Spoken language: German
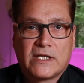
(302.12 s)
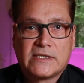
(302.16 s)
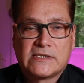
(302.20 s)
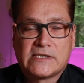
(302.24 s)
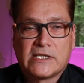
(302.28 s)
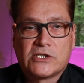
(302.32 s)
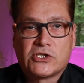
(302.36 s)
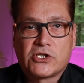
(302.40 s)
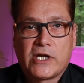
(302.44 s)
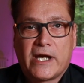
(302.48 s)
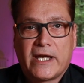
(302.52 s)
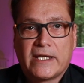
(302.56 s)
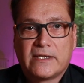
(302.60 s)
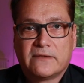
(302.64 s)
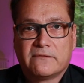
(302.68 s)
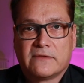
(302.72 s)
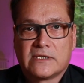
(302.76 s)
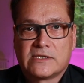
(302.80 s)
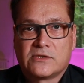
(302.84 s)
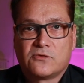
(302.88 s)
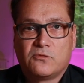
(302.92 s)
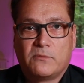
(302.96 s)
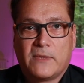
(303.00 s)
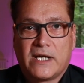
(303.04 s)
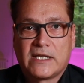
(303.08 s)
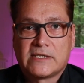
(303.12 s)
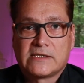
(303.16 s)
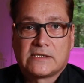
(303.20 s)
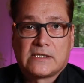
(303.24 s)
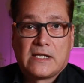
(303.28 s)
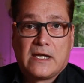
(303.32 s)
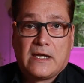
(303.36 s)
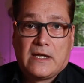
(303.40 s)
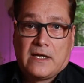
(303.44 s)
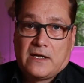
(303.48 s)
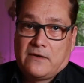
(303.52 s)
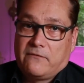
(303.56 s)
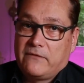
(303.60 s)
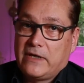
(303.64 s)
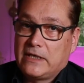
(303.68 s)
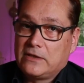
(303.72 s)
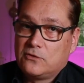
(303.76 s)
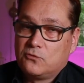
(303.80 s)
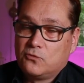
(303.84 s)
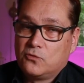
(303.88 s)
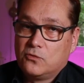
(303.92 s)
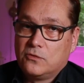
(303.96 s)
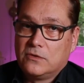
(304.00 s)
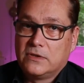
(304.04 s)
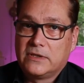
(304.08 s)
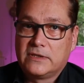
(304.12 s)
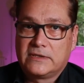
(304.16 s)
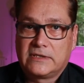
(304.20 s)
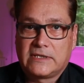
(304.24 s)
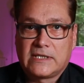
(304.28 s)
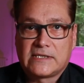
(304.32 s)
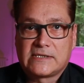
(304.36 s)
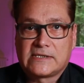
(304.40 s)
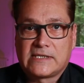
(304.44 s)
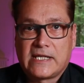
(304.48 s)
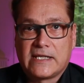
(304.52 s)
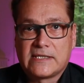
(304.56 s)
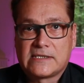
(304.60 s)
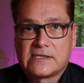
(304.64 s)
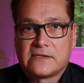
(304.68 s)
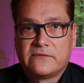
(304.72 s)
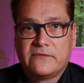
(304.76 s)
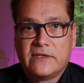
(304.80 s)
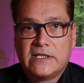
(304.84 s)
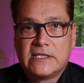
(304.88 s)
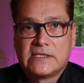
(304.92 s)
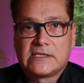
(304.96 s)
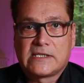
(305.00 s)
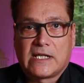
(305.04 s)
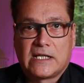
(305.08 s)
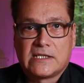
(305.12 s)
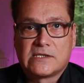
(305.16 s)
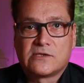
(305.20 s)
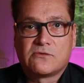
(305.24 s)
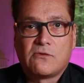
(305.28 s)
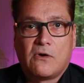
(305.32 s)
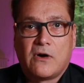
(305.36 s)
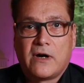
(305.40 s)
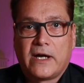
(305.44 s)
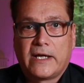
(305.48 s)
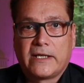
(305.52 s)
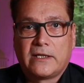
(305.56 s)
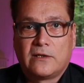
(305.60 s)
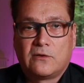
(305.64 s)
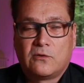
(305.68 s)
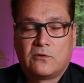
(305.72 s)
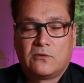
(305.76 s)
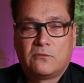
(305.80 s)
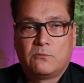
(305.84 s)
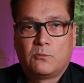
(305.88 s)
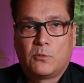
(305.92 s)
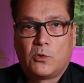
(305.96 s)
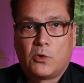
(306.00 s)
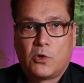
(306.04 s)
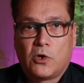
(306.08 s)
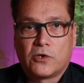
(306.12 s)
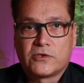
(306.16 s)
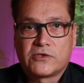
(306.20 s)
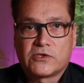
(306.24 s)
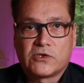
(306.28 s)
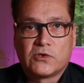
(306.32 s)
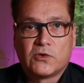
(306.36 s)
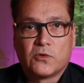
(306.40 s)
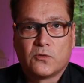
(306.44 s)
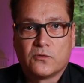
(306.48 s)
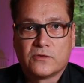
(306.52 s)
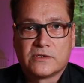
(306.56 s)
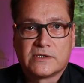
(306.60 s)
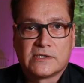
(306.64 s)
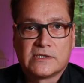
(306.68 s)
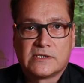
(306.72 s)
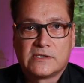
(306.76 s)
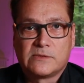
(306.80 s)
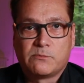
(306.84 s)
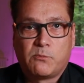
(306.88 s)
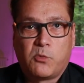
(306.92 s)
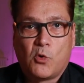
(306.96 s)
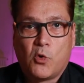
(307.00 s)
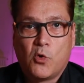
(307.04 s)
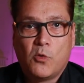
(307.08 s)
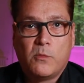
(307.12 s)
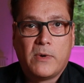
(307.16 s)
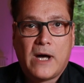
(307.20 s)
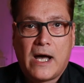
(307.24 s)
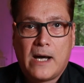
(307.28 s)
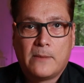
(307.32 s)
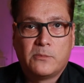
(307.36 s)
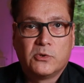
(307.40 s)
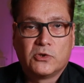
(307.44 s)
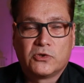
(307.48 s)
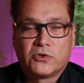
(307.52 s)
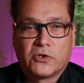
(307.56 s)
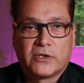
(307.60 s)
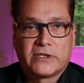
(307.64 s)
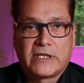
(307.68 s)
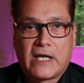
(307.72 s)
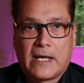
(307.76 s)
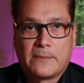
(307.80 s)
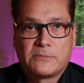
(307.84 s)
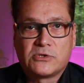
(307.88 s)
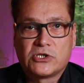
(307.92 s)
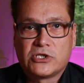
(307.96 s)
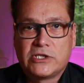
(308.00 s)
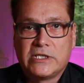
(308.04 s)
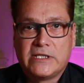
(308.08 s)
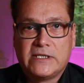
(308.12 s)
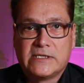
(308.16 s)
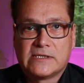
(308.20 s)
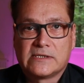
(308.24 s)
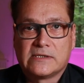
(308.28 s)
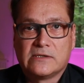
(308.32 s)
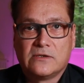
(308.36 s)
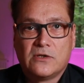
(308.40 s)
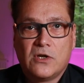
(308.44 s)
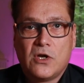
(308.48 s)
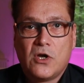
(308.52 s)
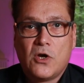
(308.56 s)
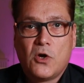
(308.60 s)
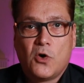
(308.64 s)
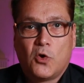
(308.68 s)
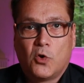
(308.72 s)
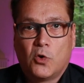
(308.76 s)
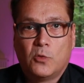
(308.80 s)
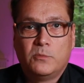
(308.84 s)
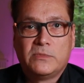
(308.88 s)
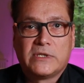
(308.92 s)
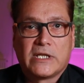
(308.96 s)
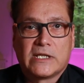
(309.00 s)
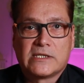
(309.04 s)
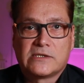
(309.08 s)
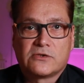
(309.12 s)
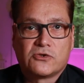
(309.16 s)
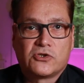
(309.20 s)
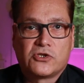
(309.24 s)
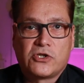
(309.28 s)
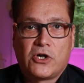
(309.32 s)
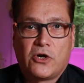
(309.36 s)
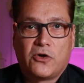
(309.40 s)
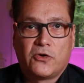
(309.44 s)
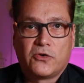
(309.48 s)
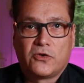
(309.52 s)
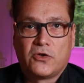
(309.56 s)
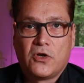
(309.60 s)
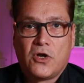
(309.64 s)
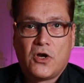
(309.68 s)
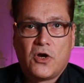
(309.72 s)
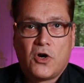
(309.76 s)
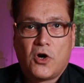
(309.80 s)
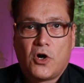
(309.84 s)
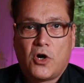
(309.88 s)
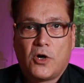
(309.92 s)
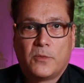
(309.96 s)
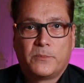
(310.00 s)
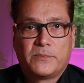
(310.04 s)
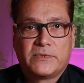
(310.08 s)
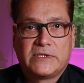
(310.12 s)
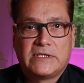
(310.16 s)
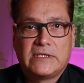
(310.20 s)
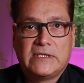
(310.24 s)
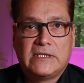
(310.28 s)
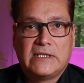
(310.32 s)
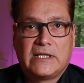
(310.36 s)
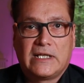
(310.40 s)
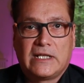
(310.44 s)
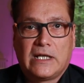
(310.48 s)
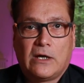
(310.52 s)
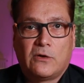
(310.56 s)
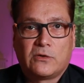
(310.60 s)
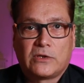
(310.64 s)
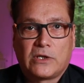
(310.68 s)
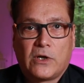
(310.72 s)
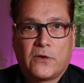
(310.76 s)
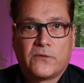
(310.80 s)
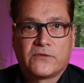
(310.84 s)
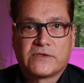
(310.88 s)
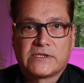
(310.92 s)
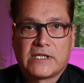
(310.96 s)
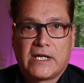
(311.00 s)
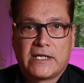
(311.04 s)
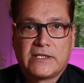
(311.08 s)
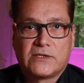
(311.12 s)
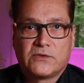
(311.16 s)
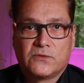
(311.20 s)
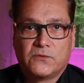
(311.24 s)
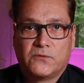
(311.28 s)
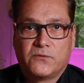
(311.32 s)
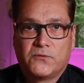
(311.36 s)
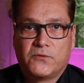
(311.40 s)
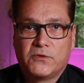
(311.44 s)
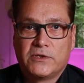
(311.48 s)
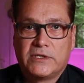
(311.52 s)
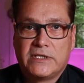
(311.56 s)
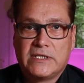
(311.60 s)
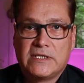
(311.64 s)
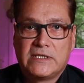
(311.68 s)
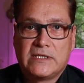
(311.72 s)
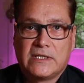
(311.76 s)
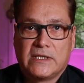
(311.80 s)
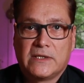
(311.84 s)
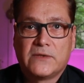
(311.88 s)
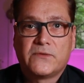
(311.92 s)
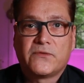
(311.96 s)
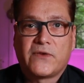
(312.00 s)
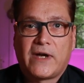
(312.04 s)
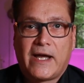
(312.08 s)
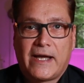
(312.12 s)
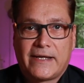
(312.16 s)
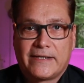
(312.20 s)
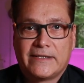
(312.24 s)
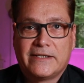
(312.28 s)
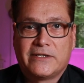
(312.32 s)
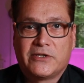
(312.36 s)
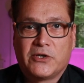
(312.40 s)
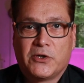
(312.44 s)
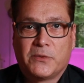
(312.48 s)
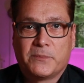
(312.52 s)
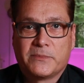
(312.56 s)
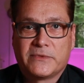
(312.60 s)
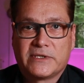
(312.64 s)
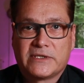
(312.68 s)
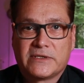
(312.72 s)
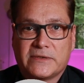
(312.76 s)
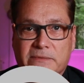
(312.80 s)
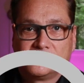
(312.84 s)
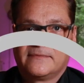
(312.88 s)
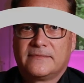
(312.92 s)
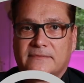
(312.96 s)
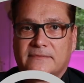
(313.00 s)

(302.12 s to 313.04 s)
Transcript: kannst entscheiden, was du machst. Wenn du das testen willst, kannst du auch ein kostenloses Probeabo dort abschließen, um dann zu schauen, ob die Cloud-Aufzeichnung für dich in Frage kommt.